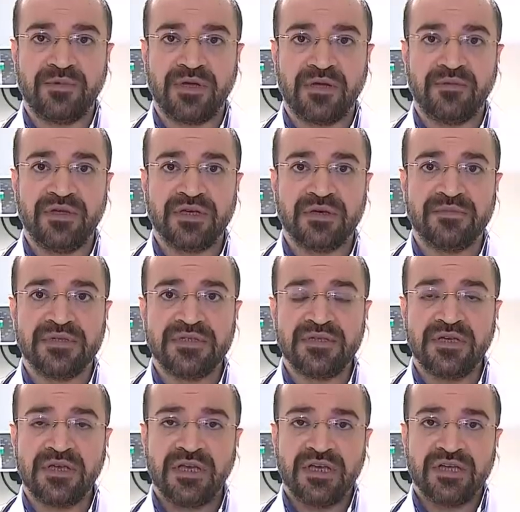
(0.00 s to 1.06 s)
beraber yıkanması
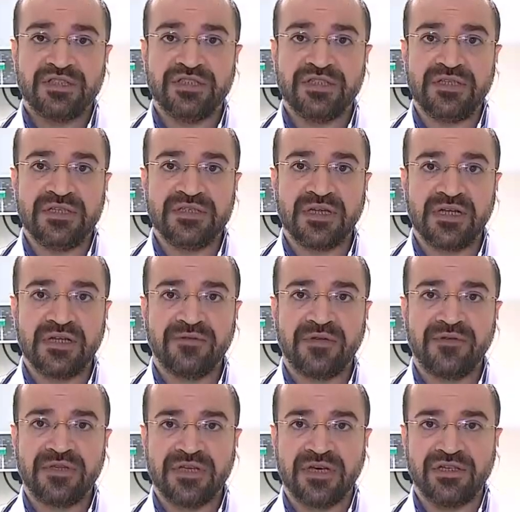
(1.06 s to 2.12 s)
ciddi zarar verir
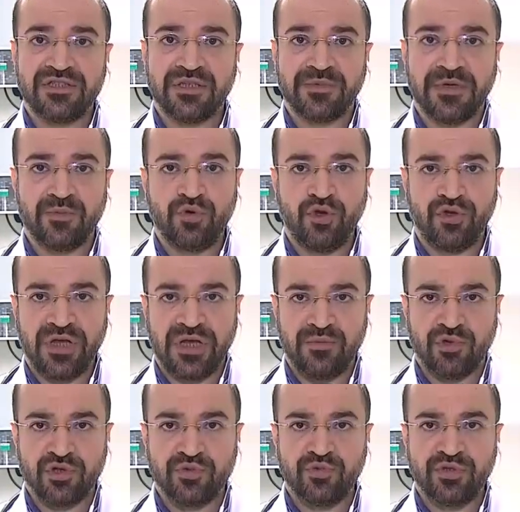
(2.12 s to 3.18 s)
ve tahriş yapar. Bunu
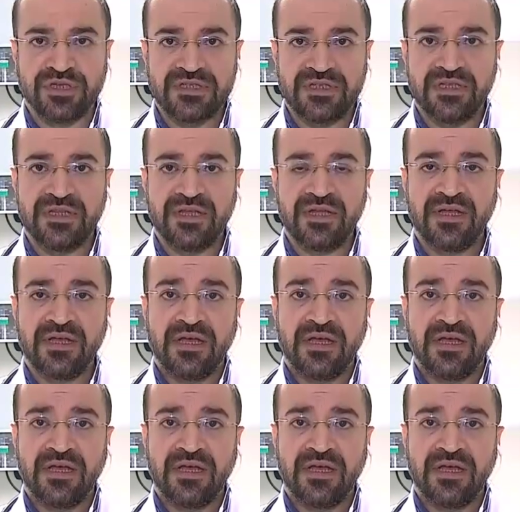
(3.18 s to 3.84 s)
önermiyoruz. Bu kesinlikle